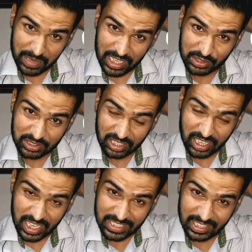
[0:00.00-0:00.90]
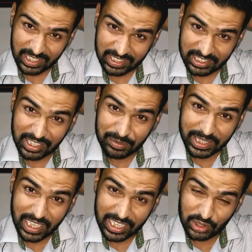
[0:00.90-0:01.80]
पहले तो दरख्वास्त है कि जितने भी
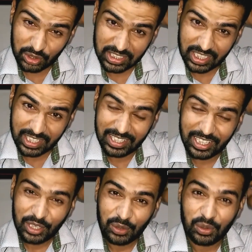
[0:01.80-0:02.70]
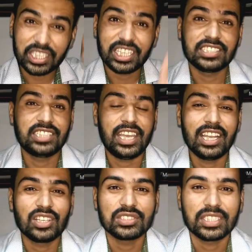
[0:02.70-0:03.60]
नए दोस्त हैं वो इनके
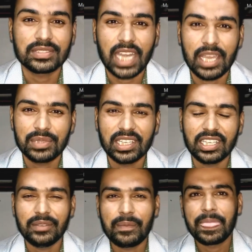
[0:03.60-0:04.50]
चैनल को सब्सक्राइब करें